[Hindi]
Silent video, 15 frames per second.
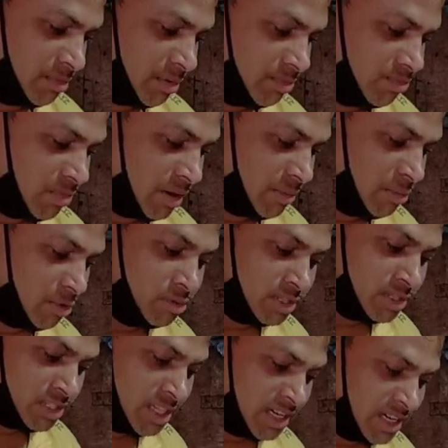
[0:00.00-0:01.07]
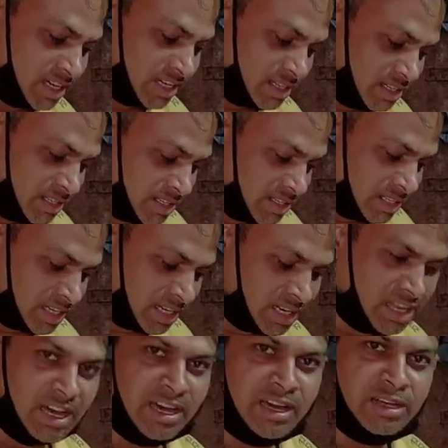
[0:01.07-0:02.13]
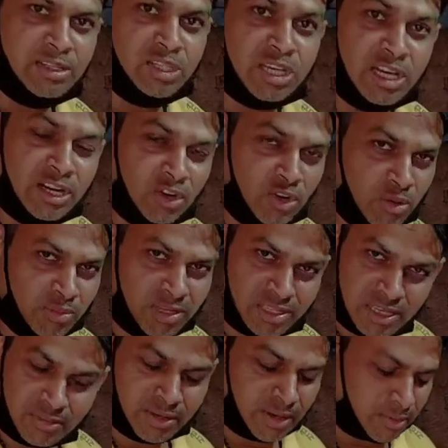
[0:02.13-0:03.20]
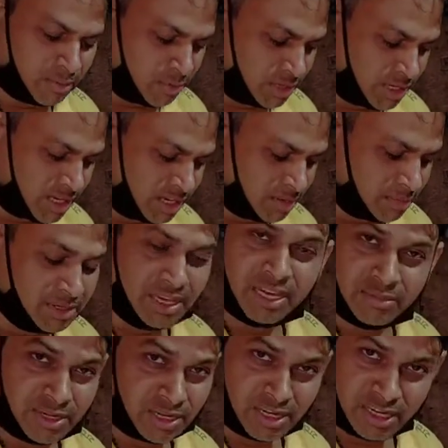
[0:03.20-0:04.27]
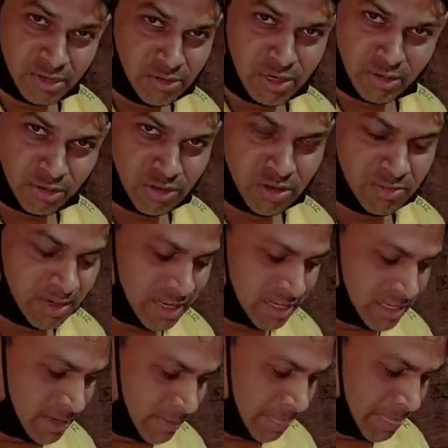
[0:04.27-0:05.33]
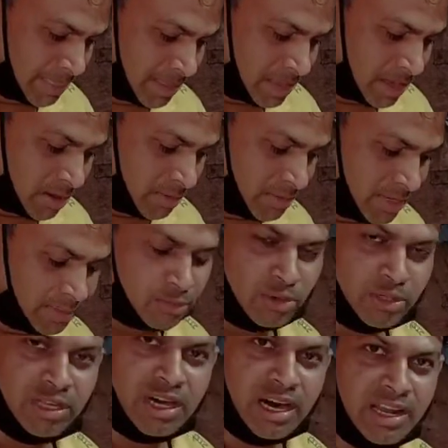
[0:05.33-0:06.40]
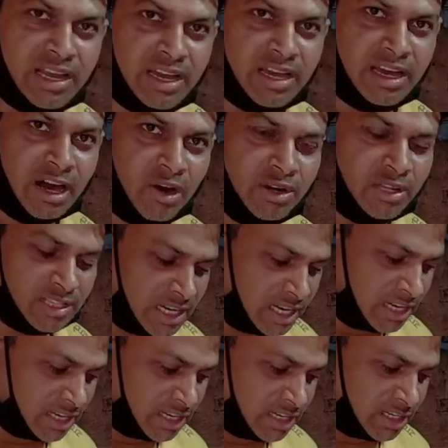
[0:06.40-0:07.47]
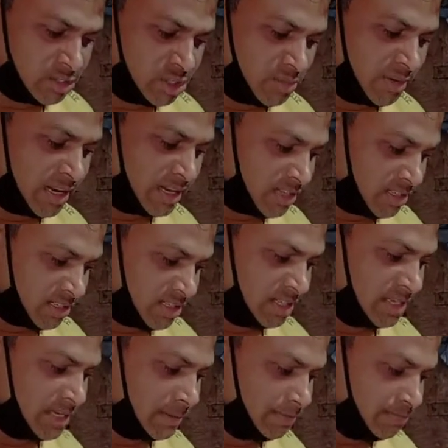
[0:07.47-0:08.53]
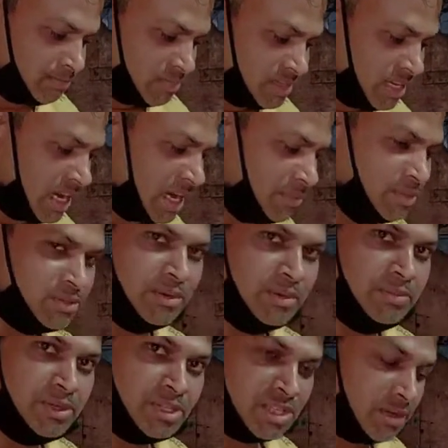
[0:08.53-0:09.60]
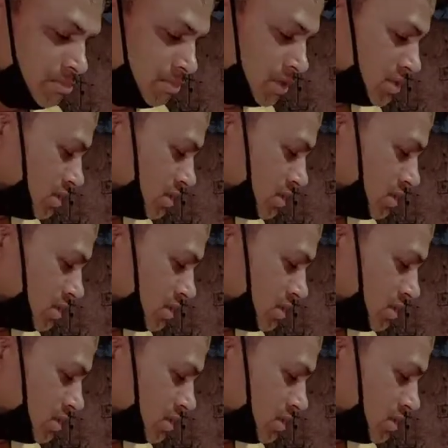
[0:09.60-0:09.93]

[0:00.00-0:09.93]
ये भाप बहुत अच्छा है निकल रहा है सेकेंडों में सब काम होना है अभी एक मिनट में हुआ टोटल मिला के अभी आपको दिखा रहे हैं और इसका एक इस्तेमाल कर सकते हैं आप इसमें बिक्स